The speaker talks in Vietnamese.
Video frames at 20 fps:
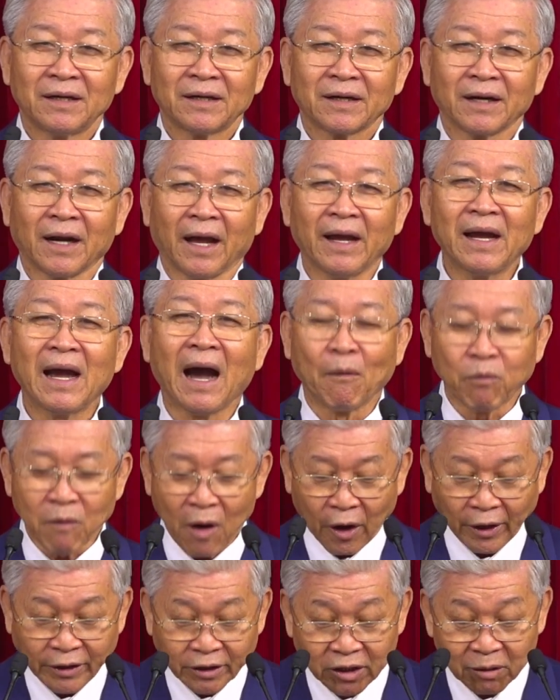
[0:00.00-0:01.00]
để học
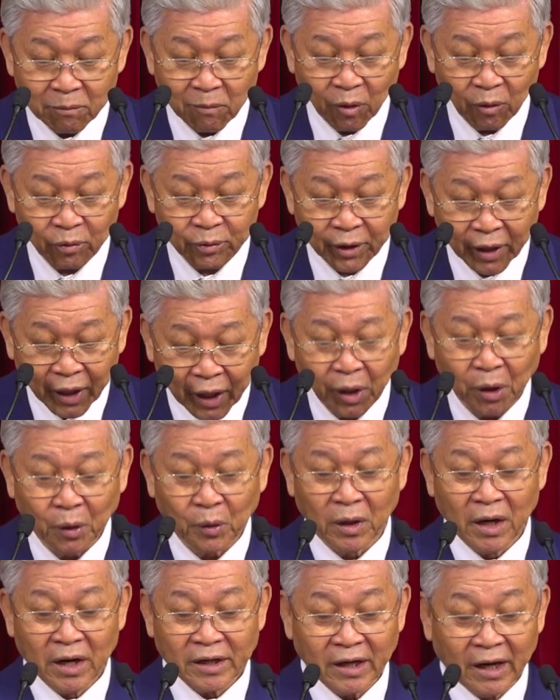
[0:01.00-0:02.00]
hỏi được một
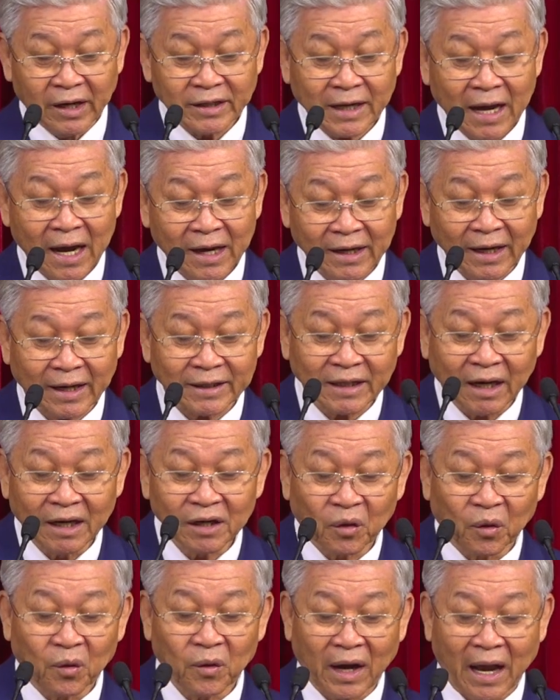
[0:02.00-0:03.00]
điều nơi các đầy tớ
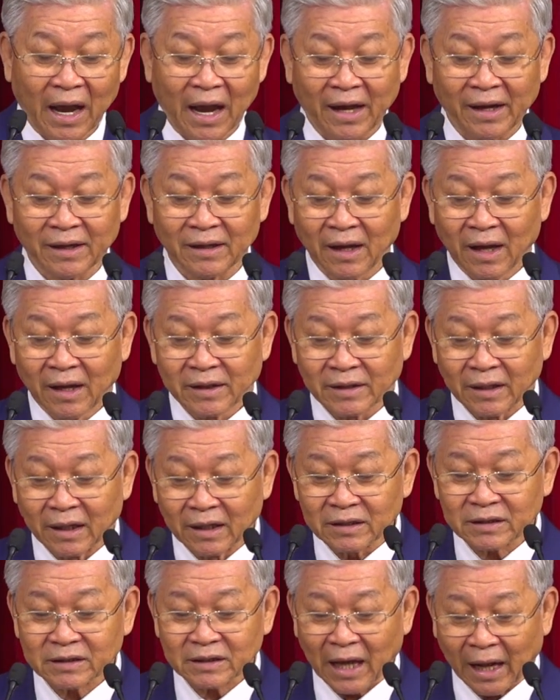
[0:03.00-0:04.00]
của ngài
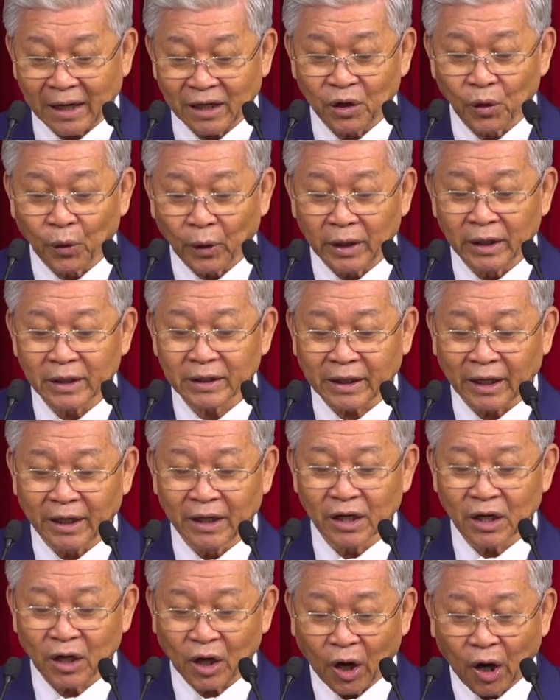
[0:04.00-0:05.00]
những thành lũy
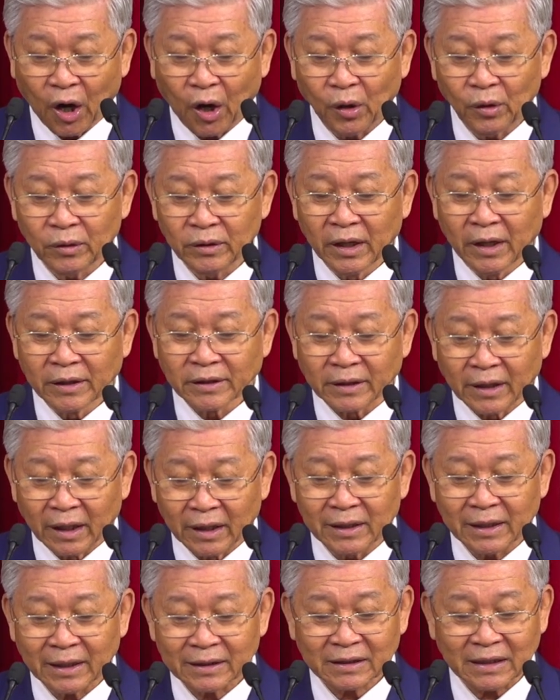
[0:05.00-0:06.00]
kiên cố
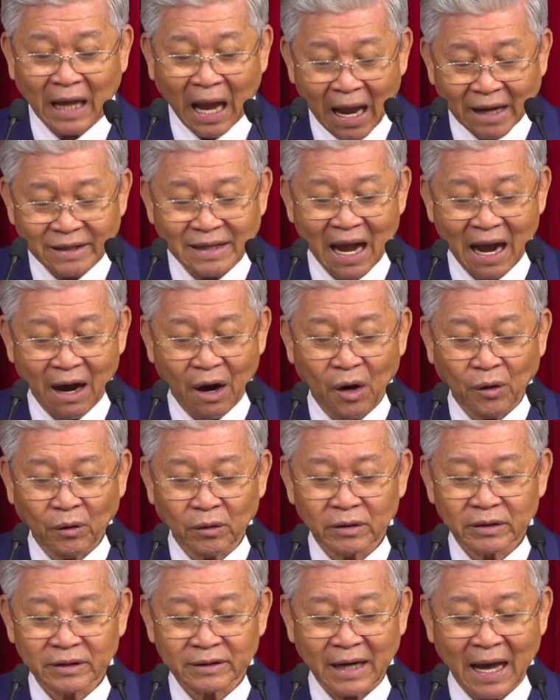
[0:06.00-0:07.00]
những cái tà
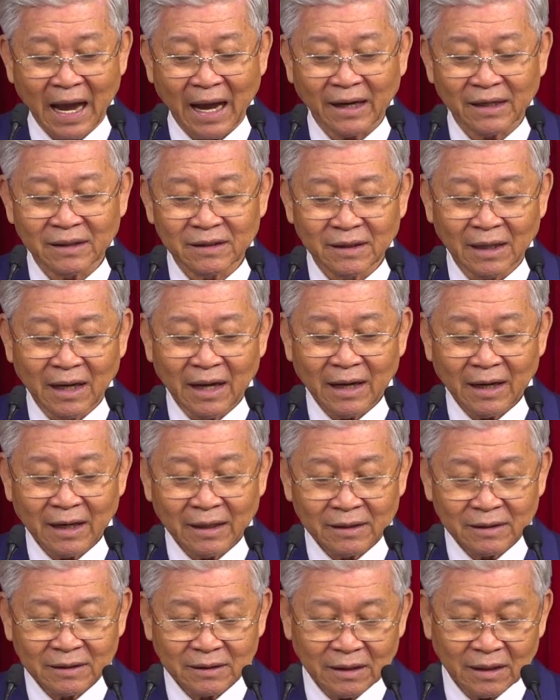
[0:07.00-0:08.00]
giáo đang
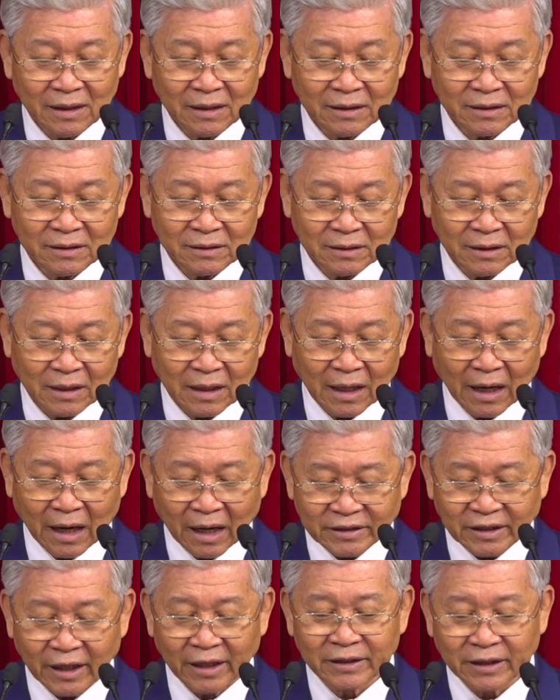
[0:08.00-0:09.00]
ở
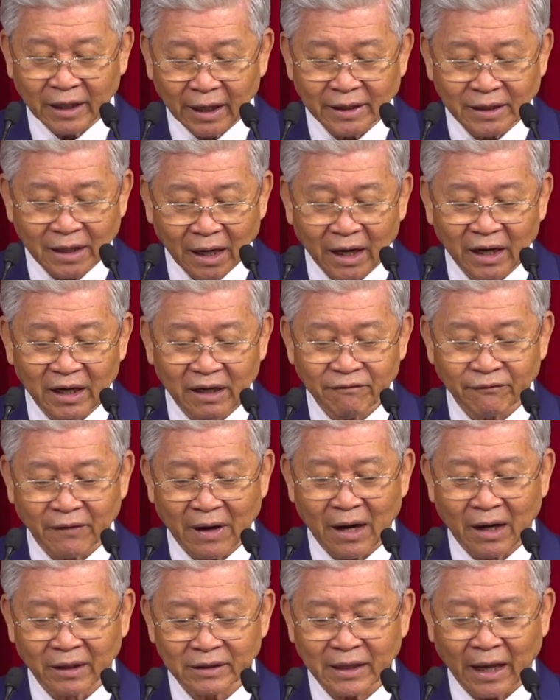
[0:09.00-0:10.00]
trên thế giới và
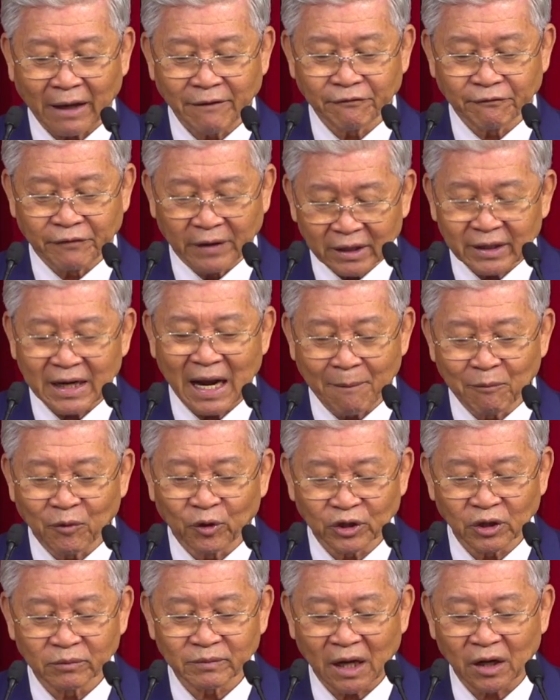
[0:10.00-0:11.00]
ở tại Việt Nam của
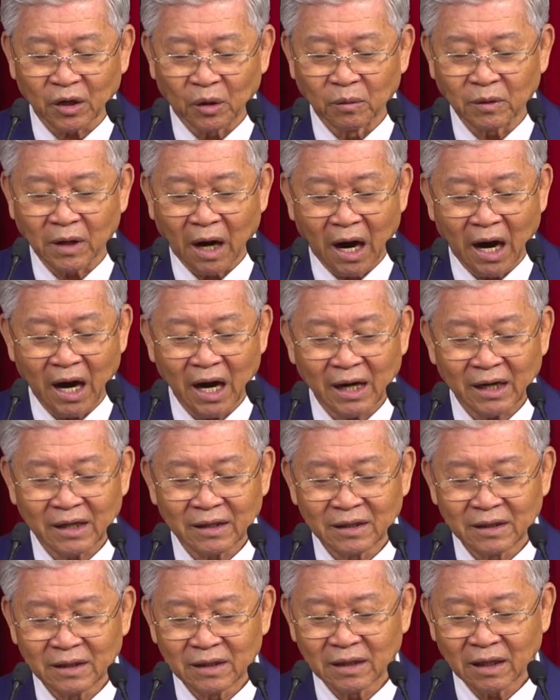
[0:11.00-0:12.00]
chúng ta cũng có
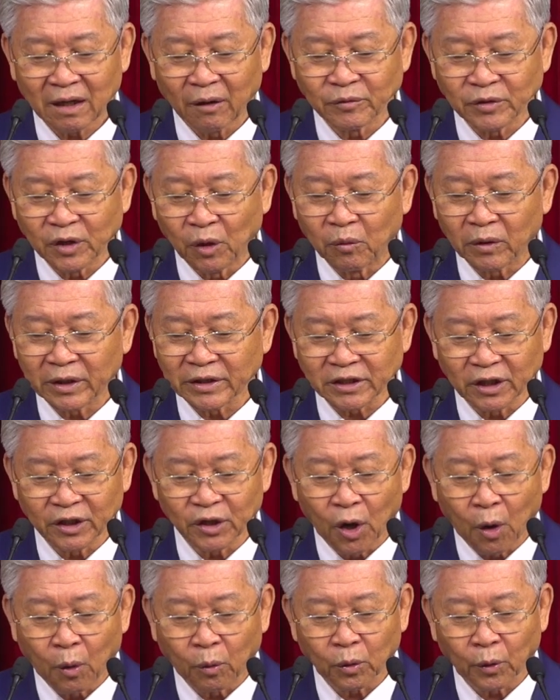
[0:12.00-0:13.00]
ông dùng cái chữ
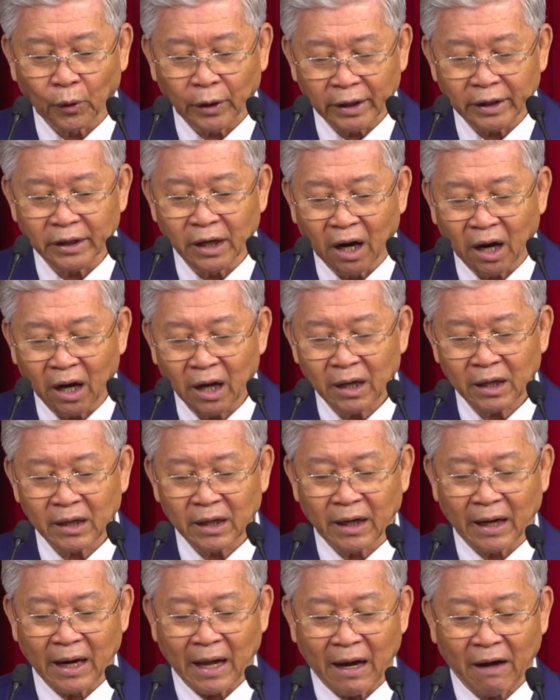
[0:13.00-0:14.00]
đồn lũy đó
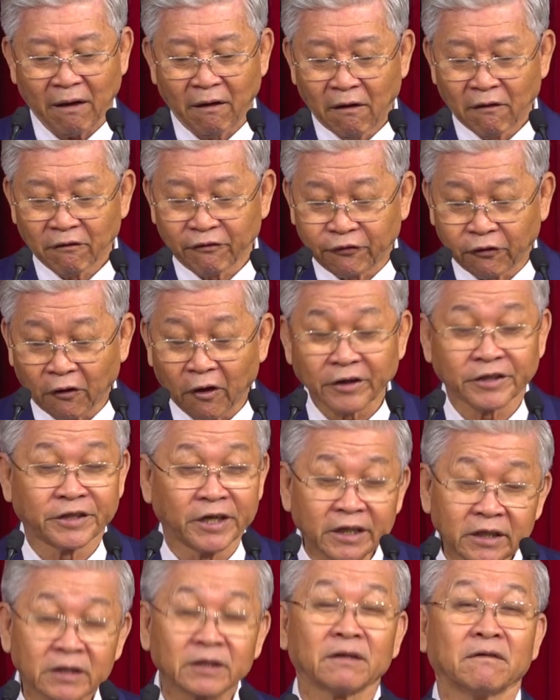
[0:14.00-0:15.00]
là
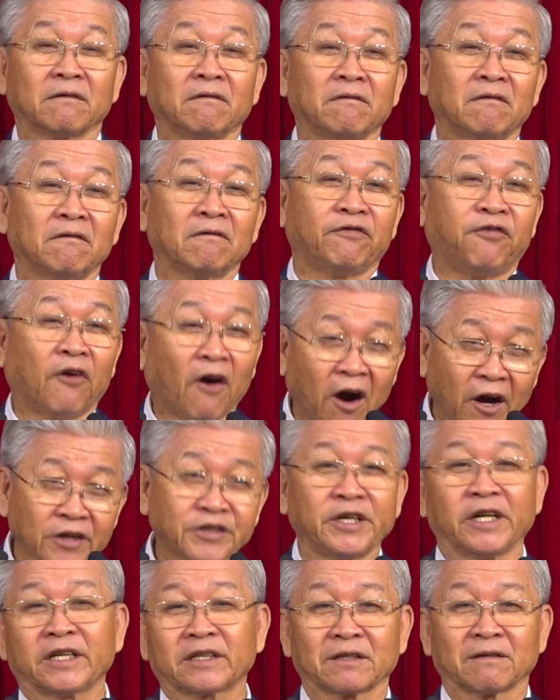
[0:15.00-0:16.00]
fortress
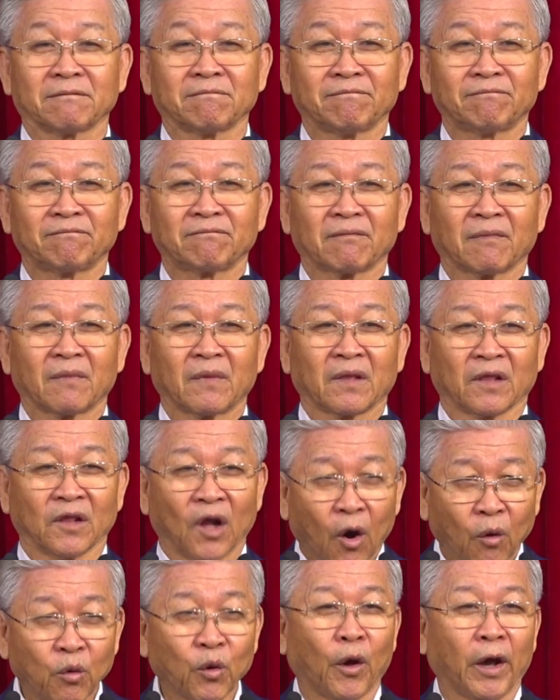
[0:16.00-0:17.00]
fortress
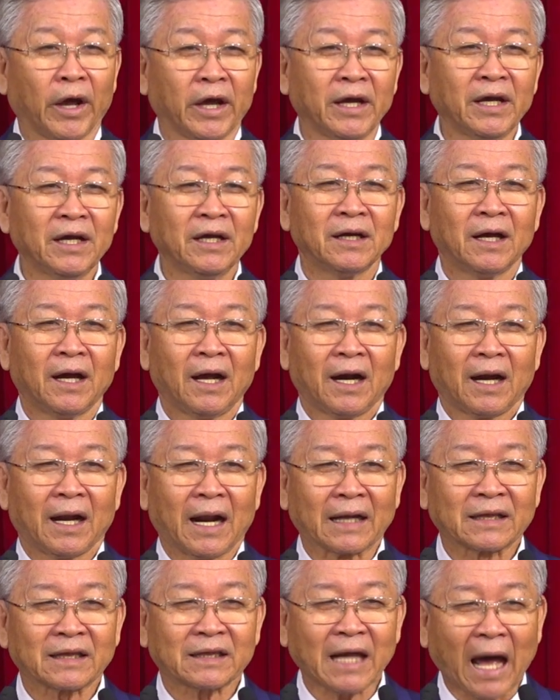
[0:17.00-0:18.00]
đồn lũy
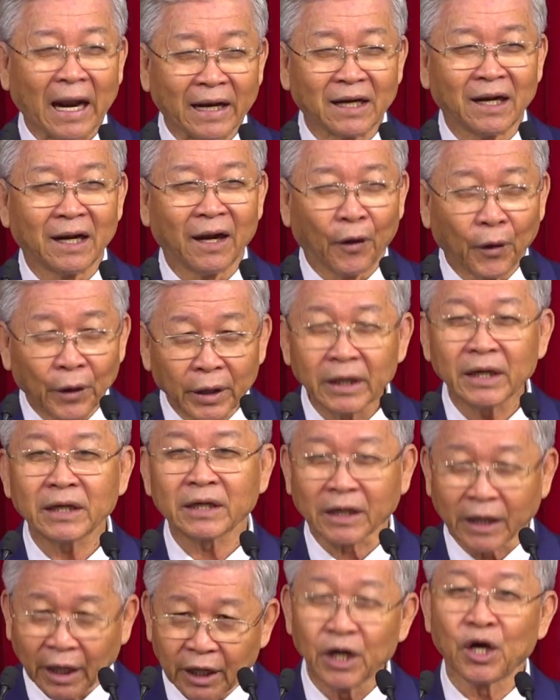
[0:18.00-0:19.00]
là thành lũy
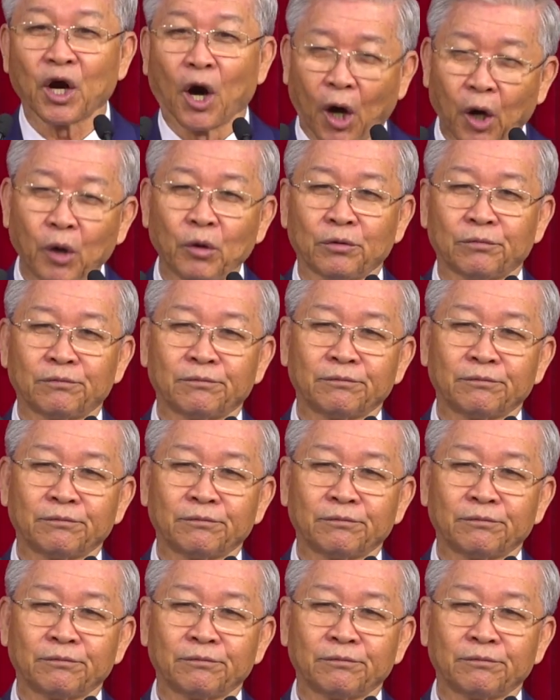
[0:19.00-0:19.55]
kiên cố